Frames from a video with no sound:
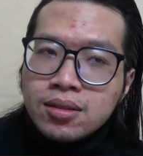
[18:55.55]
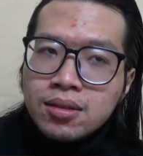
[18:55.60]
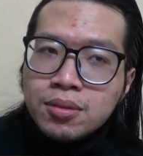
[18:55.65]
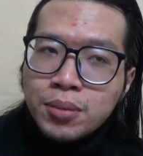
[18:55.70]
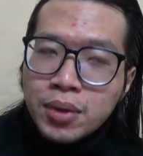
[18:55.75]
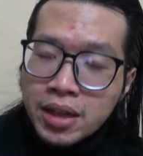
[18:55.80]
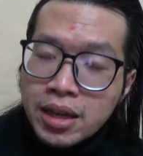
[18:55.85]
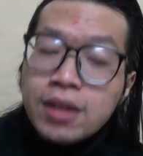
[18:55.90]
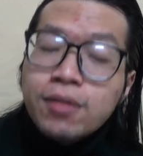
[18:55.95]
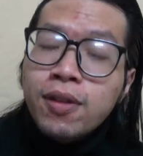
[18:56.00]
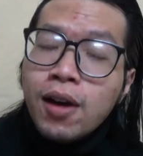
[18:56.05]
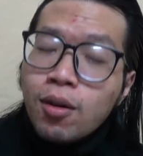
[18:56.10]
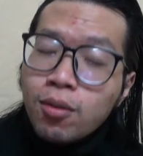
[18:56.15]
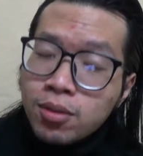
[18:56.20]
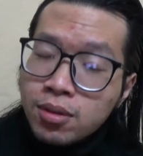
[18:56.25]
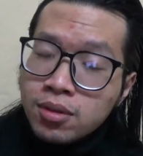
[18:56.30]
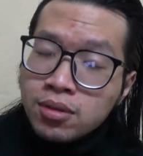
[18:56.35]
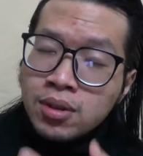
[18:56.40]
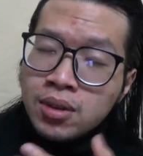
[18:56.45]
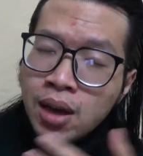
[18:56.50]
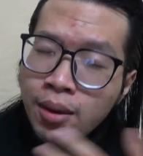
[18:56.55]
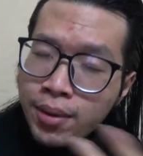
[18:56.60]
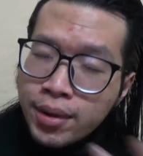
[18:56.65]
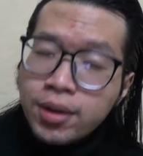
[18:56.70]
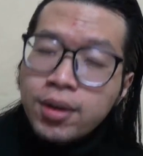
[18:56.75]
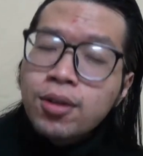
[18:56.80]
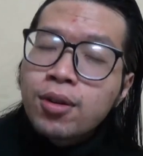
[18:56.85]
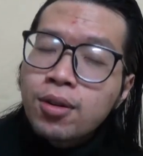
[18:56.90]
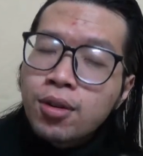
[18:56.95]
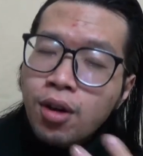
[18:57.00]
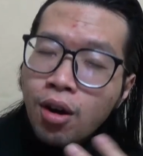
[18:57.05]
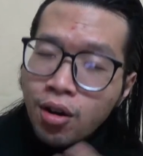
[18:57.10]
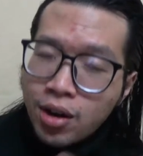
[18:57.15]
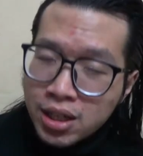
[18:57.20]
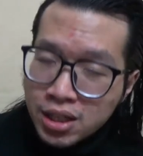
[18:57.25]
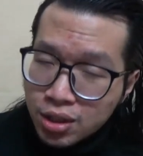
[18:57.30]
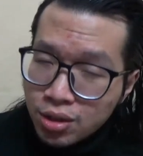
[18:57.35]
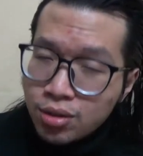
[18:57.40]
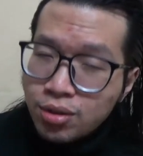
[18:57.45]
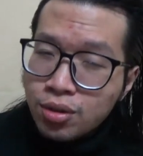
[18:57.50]
mình hy vọng Cabenco
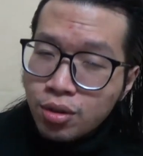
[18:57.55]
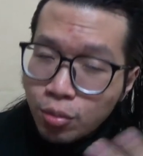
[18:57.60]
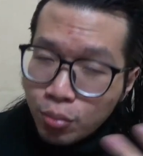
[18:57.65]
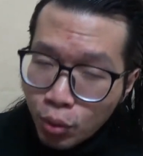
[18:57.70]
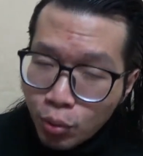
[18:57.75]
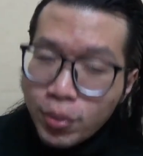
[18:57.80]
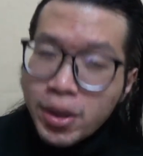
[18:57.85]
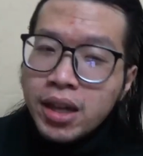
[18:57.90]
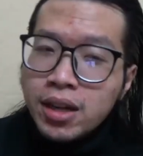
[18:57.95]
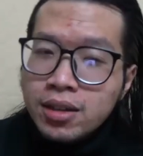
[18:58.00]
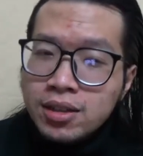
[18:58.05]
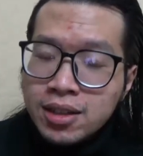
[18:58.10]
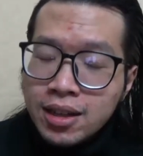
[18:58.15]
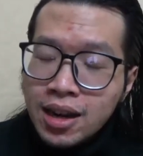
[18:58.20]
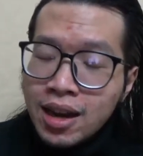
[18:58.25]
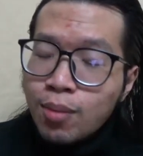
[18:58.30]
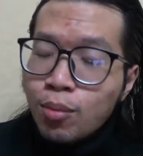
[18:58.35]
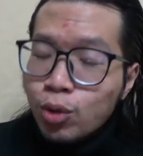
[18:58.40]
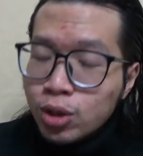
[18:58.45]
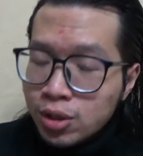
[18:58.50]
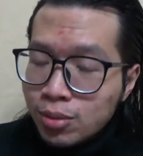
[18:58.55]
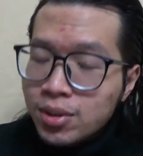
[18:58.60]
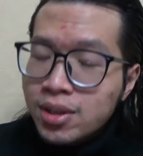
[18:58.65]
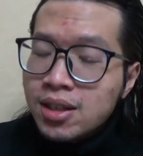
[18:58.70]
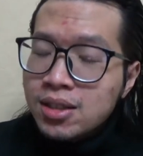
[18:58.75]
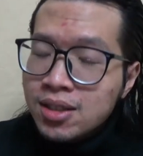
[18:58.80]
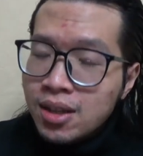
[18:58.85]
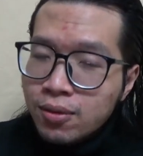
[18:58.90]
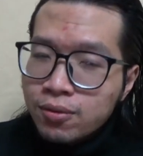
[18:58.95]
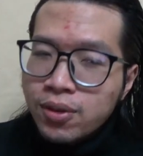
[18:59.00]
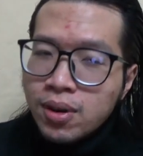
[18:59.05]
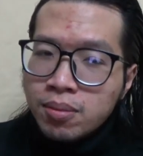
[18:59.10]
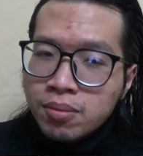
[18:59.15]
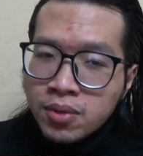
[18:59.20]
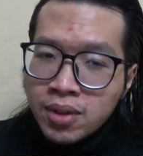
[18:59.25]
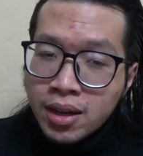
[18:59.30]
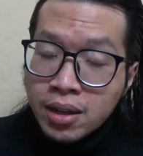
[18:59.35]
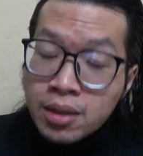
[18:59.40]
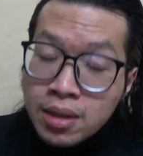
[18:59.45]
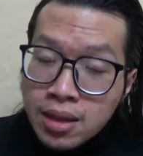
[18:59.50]
Original Pomade sẽ là một trong những cái sản phẩm
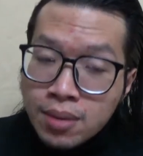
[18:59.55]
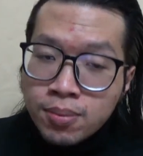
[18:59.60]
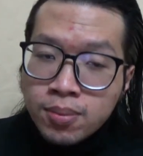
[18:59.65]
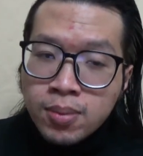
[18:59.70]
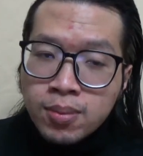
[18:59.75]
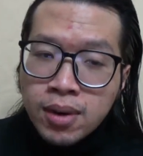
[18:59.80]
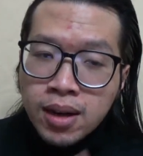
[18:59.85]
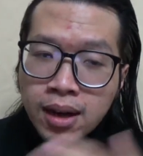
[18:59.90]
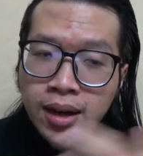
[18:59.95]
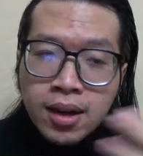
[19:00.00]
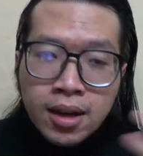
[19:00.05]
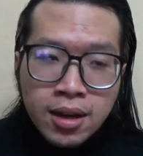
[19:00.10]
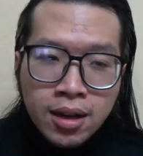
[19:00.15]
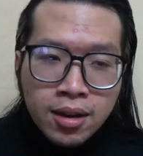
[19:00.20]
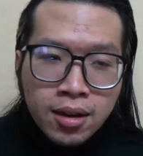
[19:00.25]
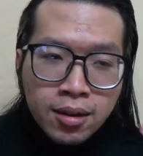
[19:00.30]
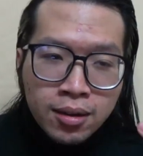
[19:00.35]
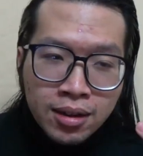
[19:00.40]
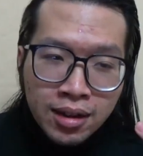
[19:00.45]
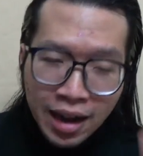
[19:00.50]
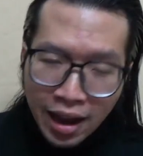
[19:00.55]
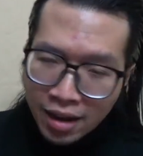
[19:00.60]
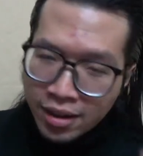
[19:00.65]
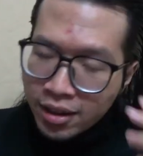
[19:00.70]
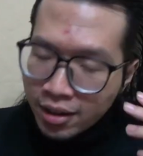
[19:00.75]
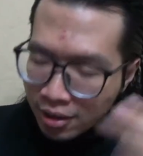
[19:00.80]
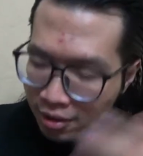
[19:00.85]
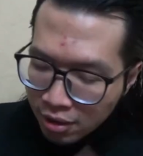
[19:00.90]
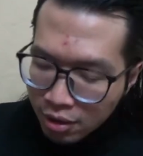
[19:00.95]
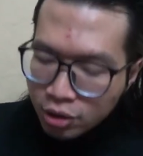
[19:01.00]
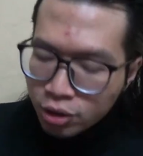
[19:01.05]
kế tiếp là là những cái lựa